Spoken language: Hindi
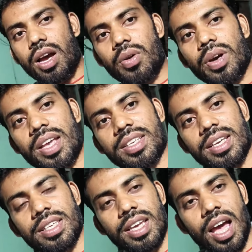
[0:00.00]
हेलो गैस
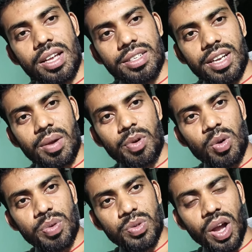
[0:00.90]
कैसे हैं आज नए
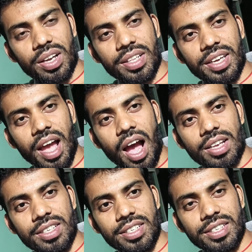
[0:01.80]
ब्लॉग पर स्वागत है
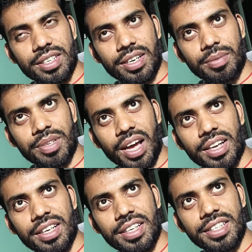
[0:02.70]
आज हम जा
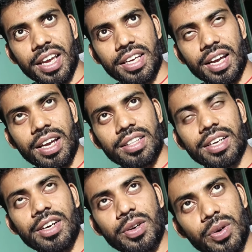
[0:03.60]
रहे हैं डी का एयर
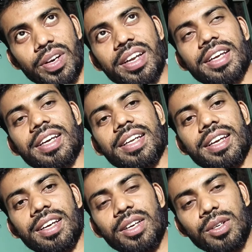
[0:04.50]
थ्री ड्रोन लेने के
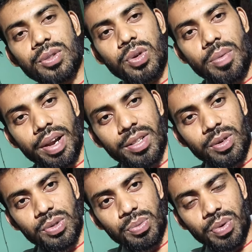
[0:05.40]
लिए जो हमारे
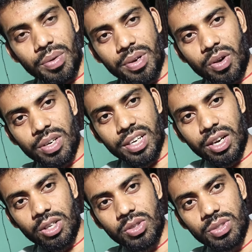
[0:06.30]
दोस्त अभी कॉल
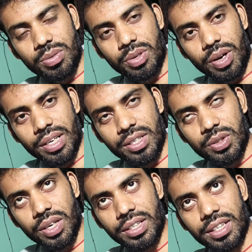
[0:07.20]
किए हैं राजीव जी फुलवाड़ी के
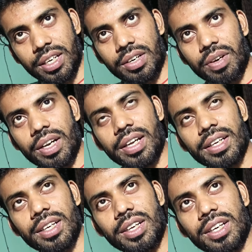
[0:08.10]
जो हैं रहने वाले
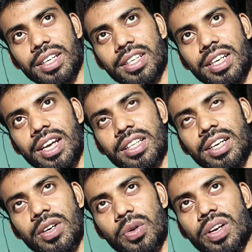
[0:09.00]
हैं कि चलिए एयर
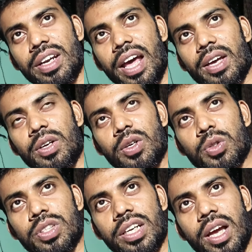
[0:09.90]
थ्री ड्रोन लेना है
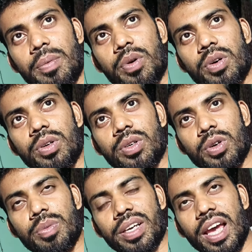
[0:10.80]
तो चलिए आपको
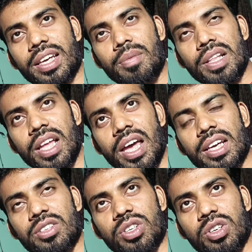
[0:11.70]
ड्रोन में क्या क्या मिलता
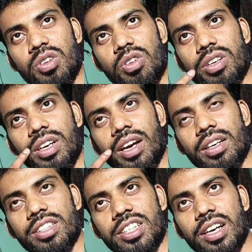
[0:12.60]
है कैसे कि
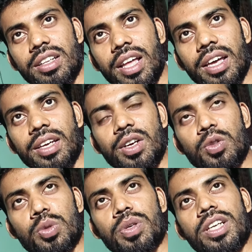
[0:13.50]
लगन सीजन रहता है
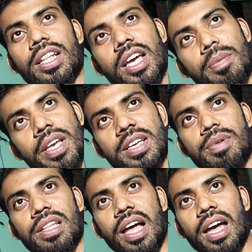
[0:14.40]
उसमें ज़्यादा ही
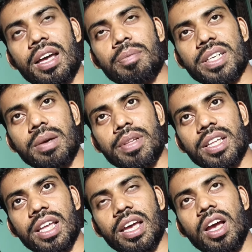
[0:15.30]
पैसा मिलता है पैसा में
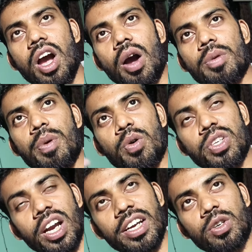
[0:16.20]
देता है अभी
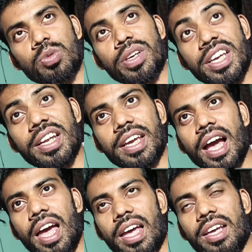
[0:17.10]
बहुत सारा रेट उसमें गिर
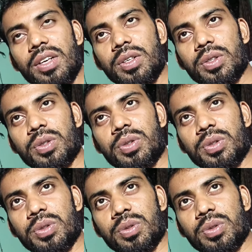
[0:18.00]
गया है तो